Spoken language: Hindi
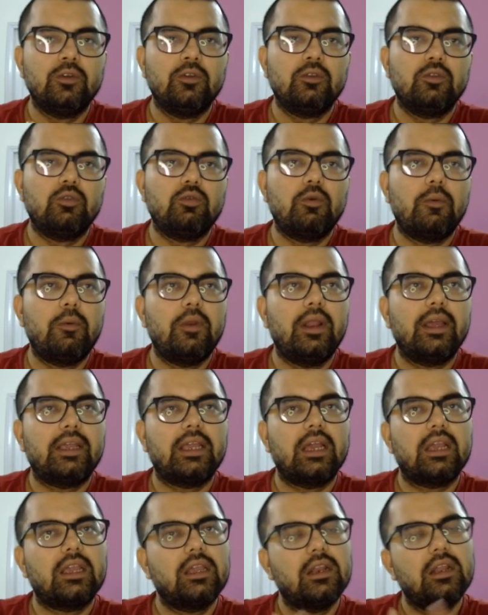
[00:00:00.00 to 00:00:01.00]
तो वो बोला
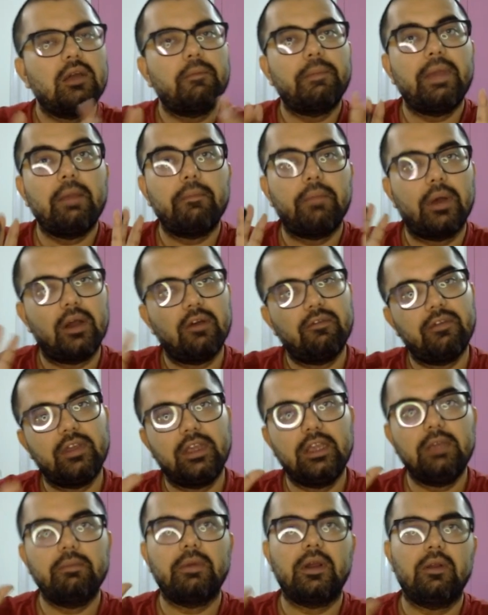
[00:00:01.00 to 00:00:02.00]
क्या कि ना मैं भव्य
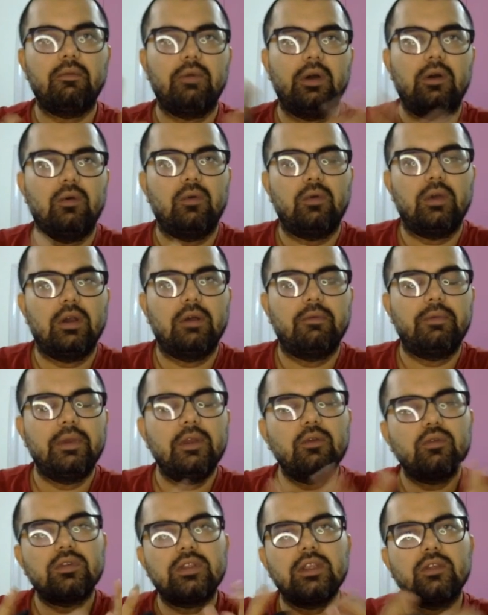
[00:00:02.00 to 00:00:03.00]
ही बनवाऊँगा
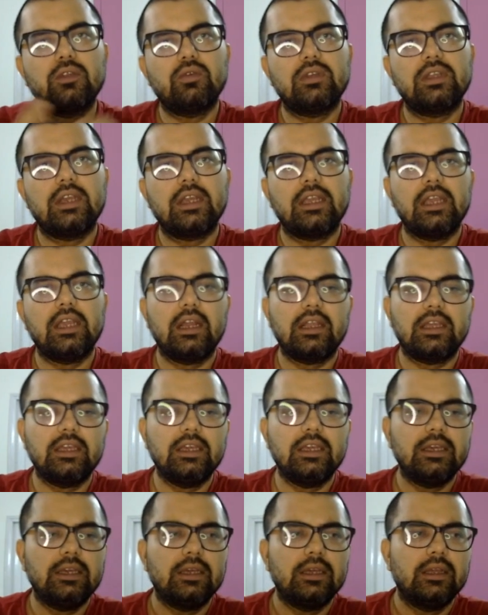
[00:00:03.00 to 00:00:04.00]
फिर उसने सोचा कि यार
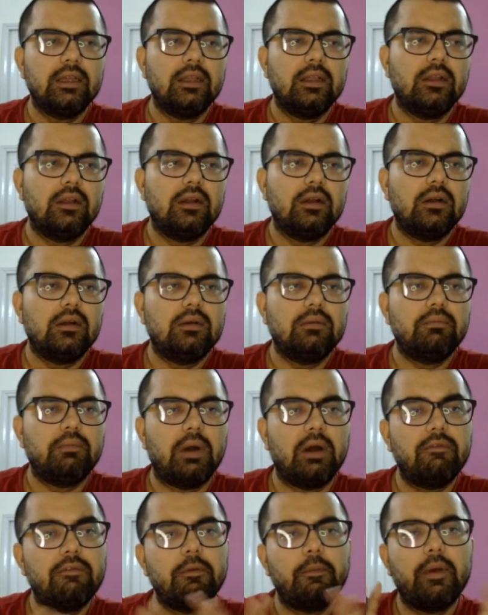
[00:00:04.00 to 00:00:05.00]
कि
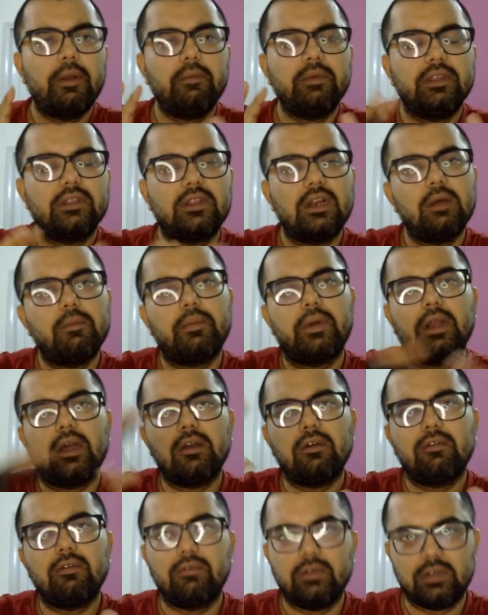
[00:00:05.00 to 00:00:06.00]
भव्य बन जितना बड़ा
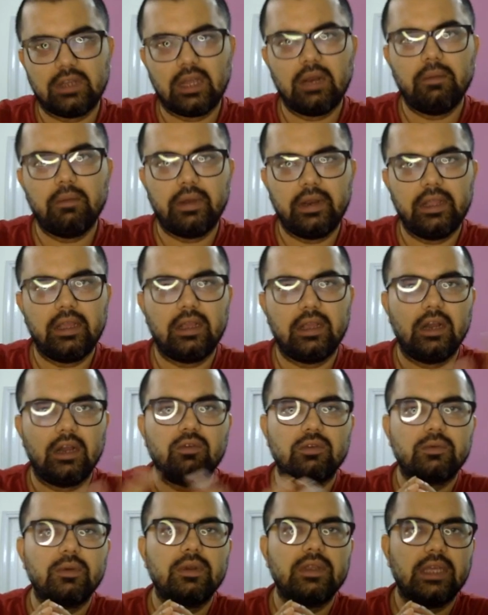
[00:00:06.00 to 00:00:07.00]
विशाल बनेगा
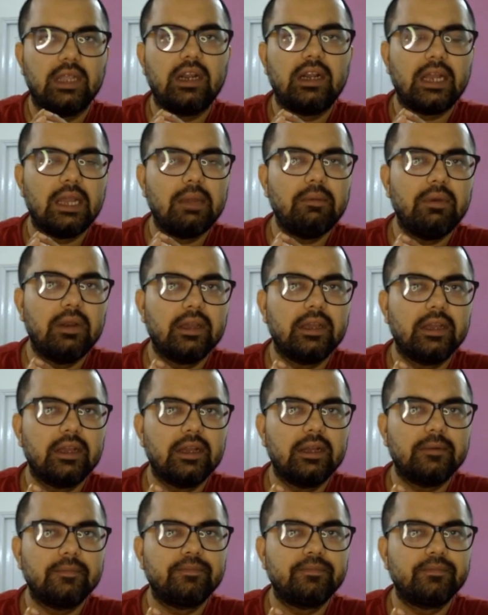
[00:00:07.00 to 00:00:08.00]
उसमें ज़्यादा टाइम
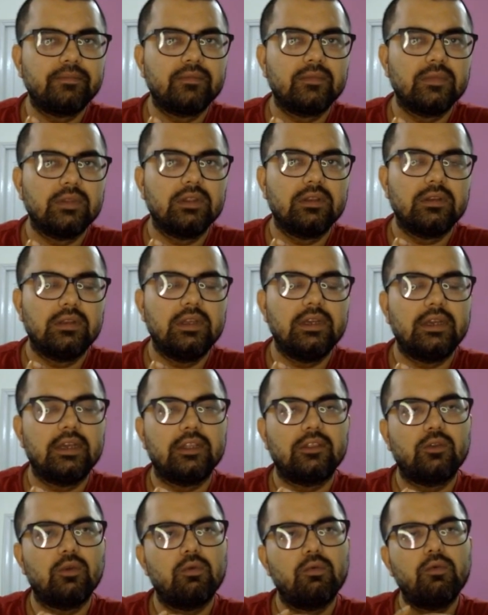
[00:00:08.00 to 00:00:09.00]
लगेगा ठीक है
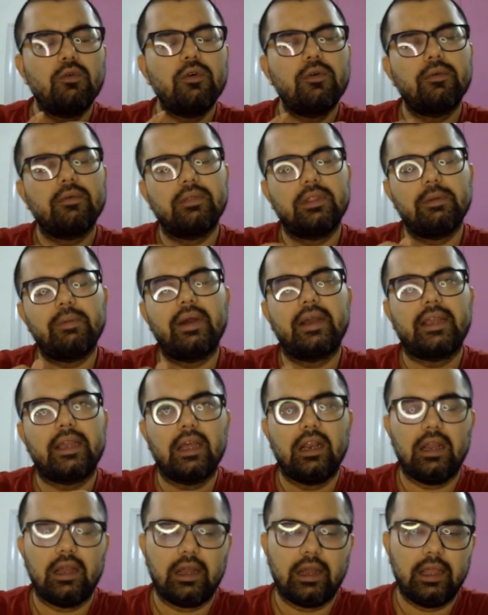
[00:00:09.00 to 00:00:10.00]
तो वो दिमाग क्या
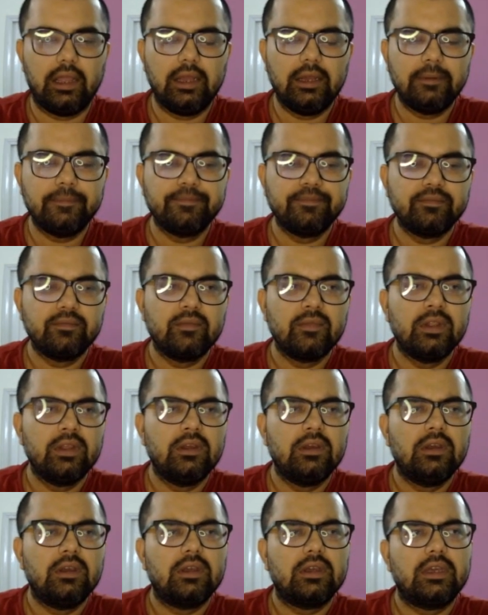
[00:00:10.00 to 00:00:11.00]
लगाया
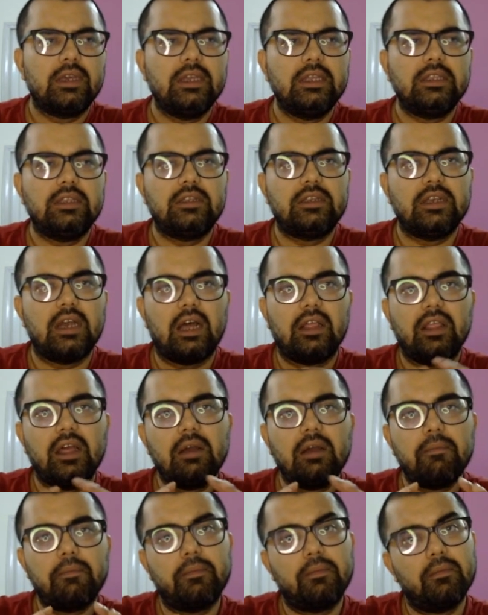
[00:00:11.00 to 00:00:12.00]
कि
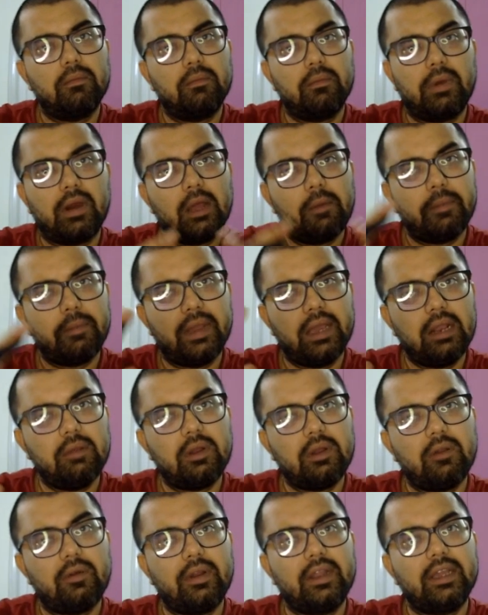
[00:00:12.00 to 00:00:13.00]
ज़्यादा बड़ा महल
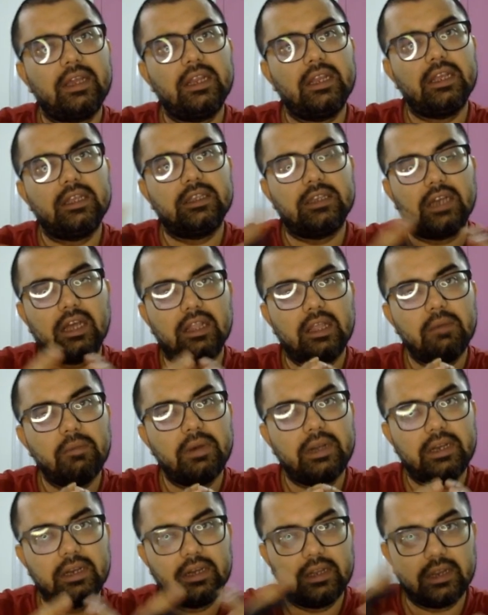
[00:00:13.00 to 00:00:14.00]
बनवाने के लिए ज़्यादा
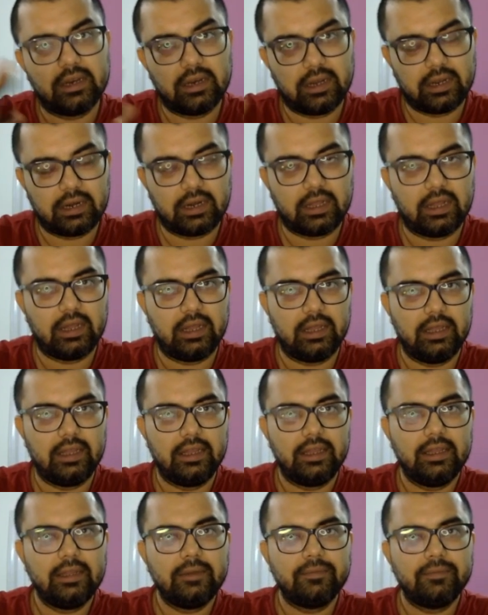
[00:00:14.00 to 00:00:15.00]
मटेरियल लग रहा है